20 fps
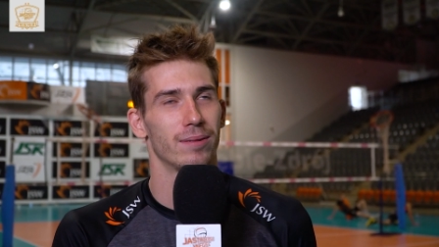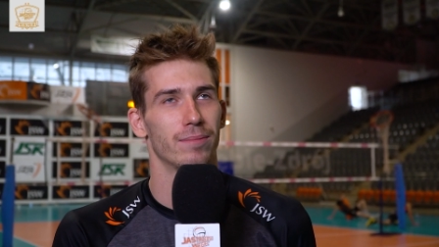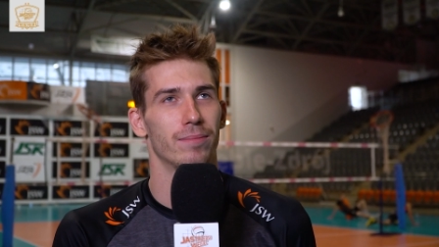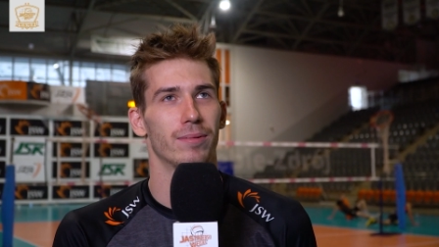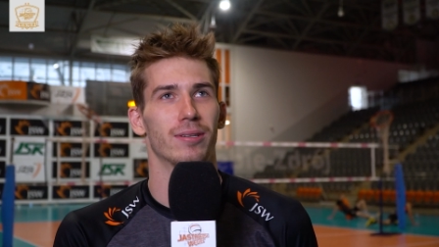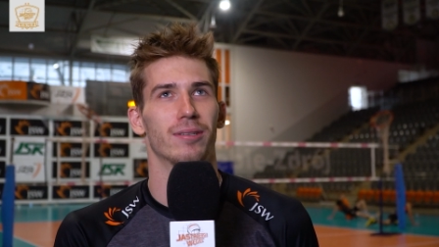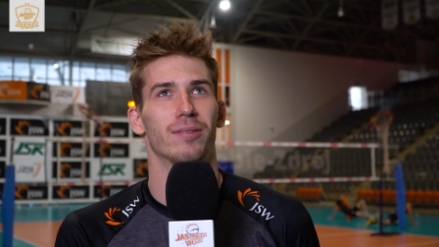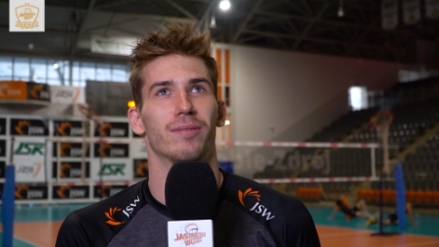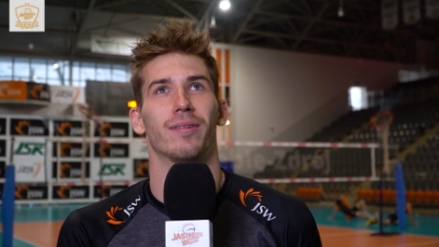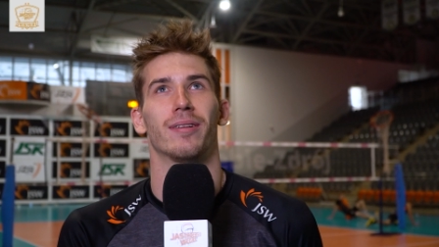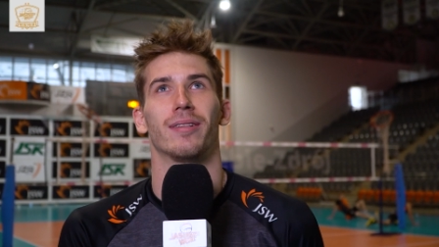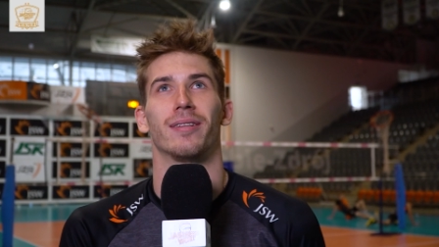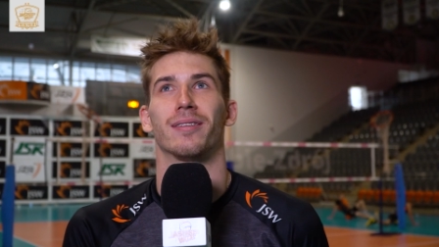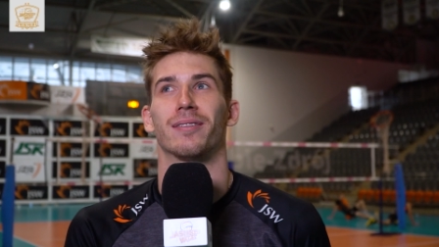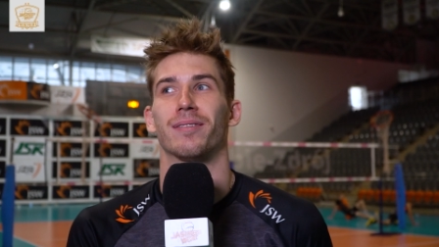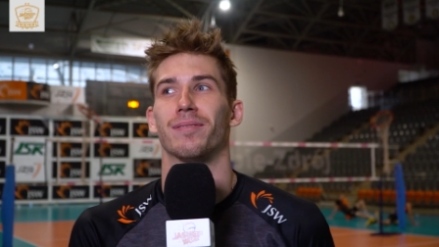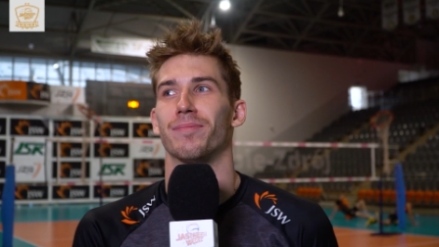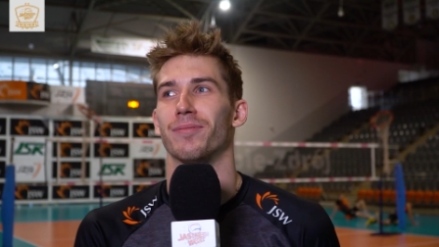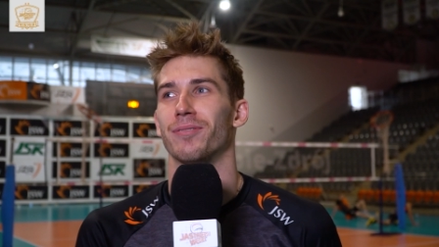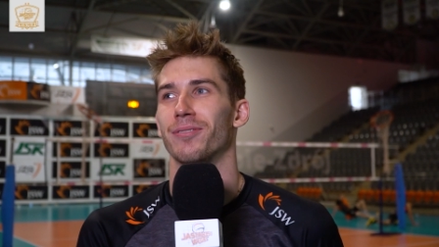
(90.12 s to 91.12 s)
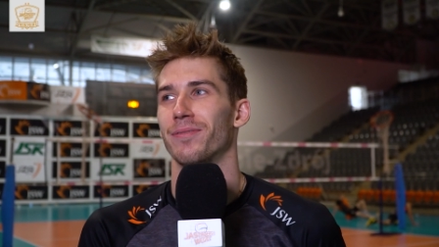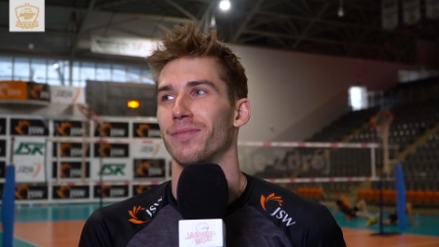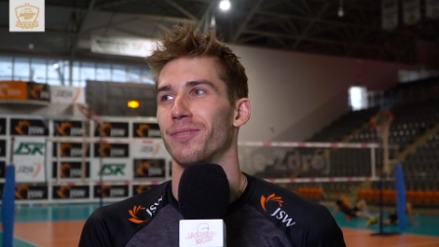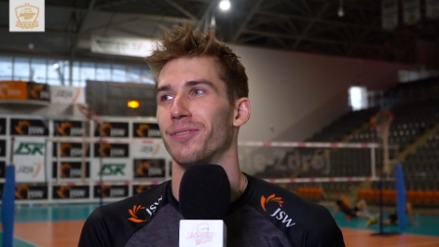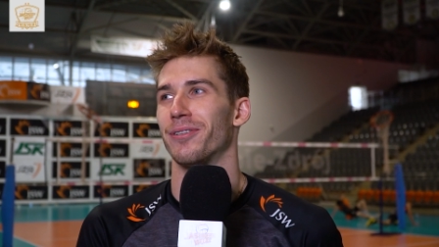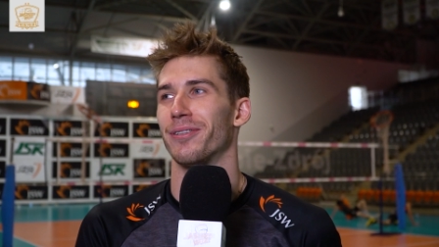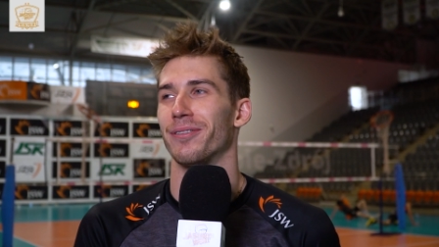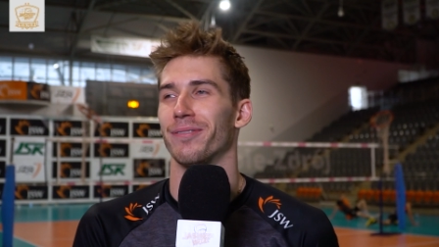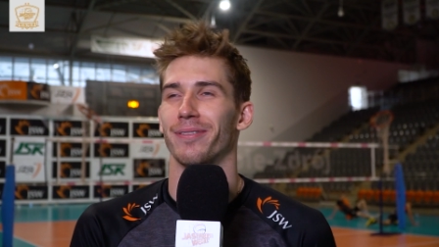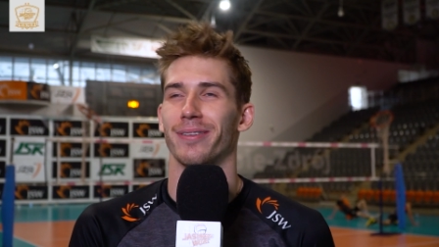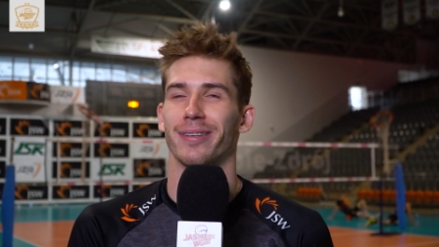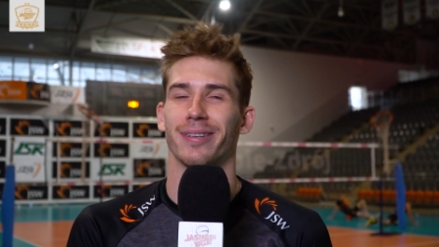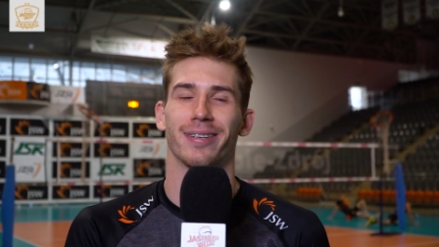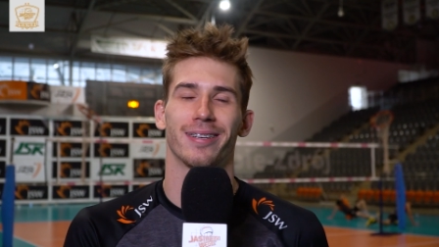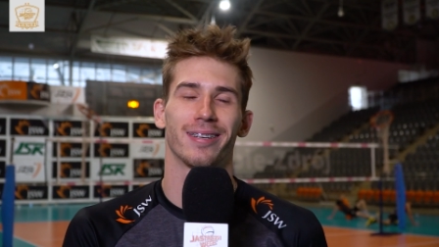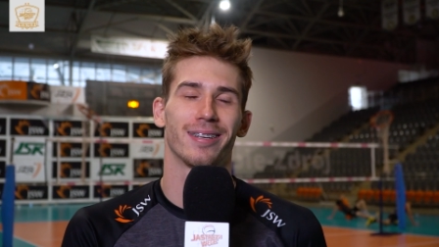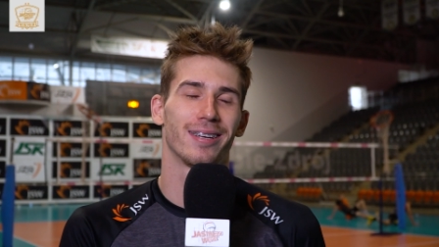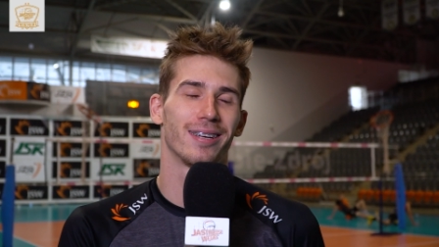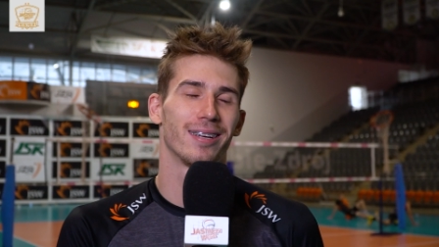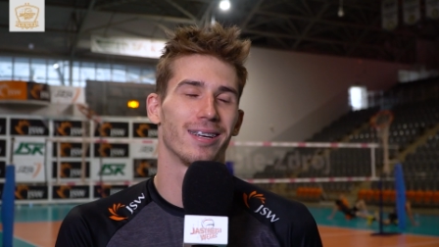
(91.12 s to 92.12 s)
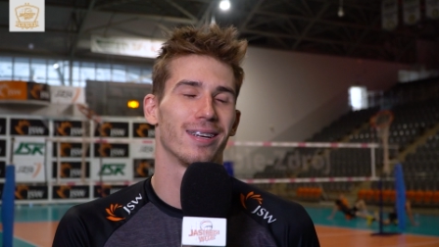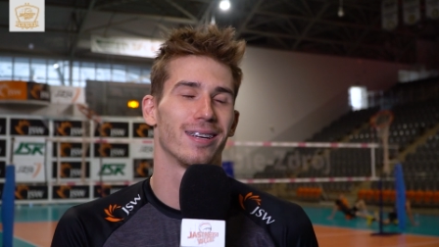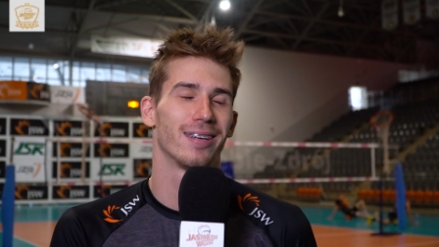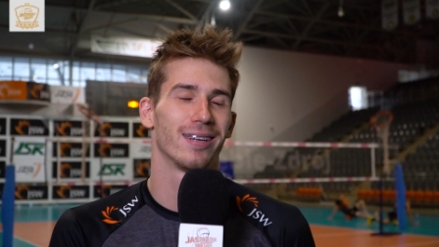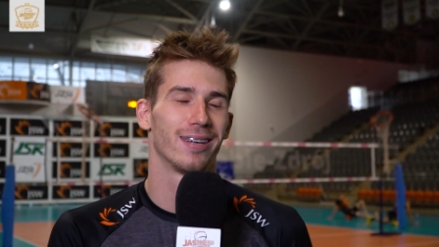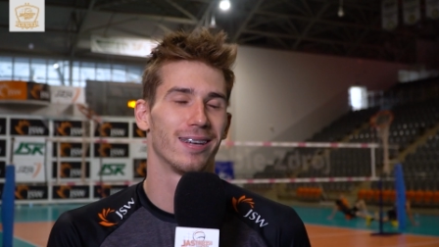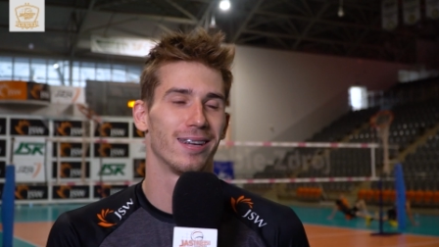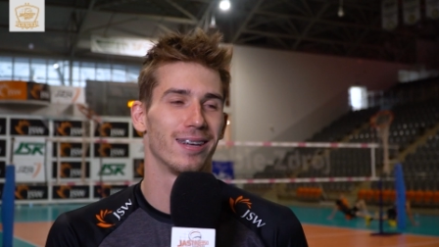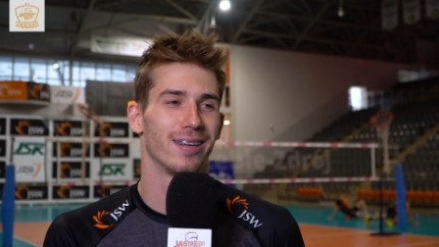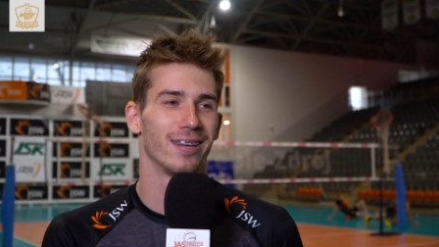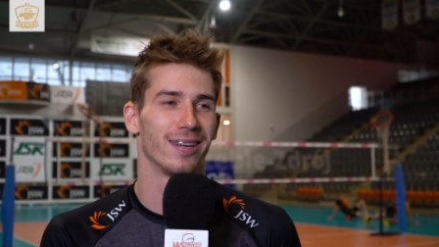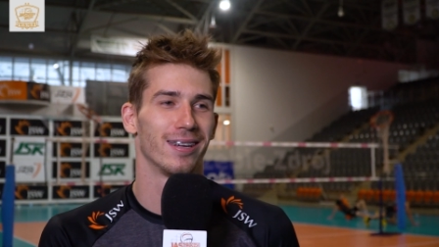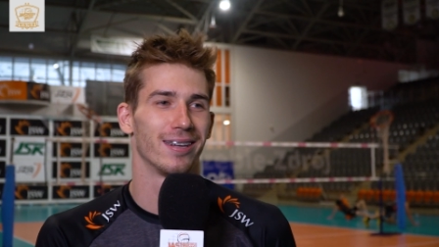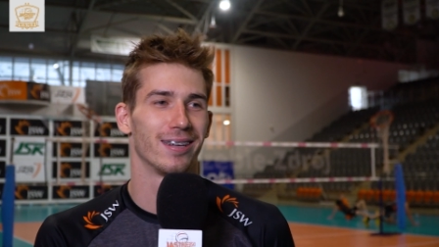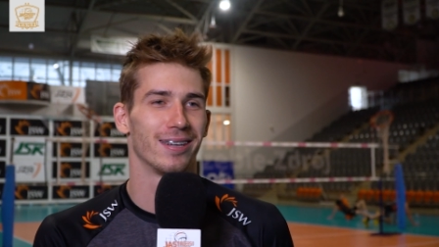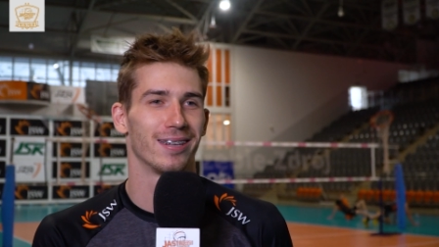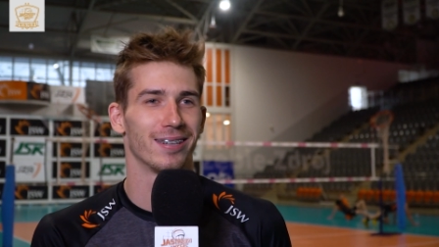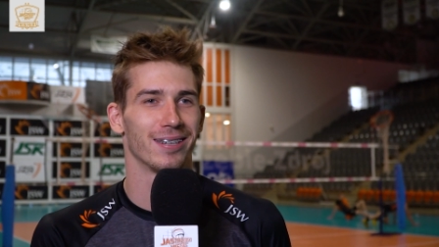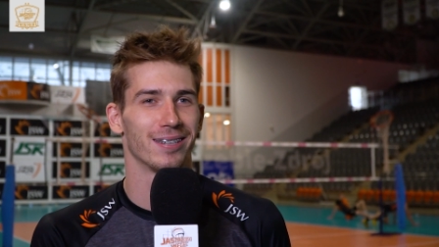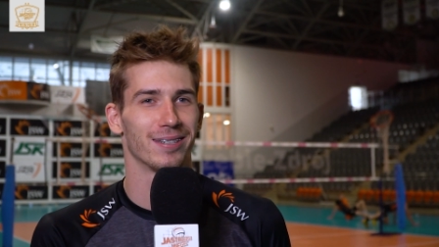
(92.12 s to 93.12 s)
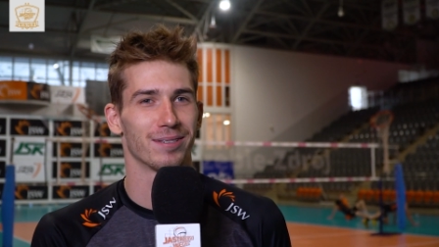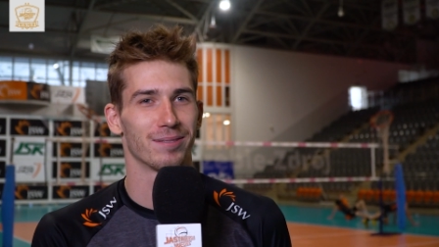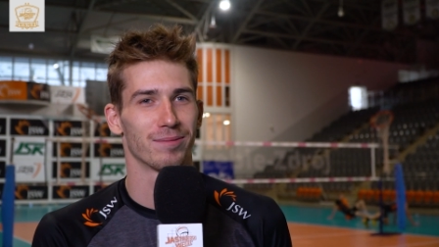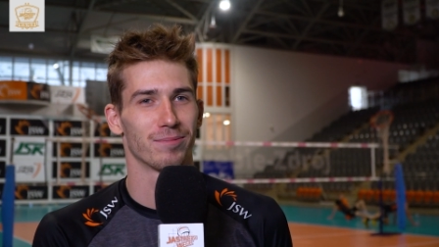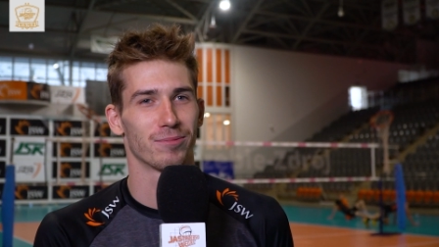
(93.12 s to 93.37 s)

Bardzo ładne są rzeczywiście tutaj. E,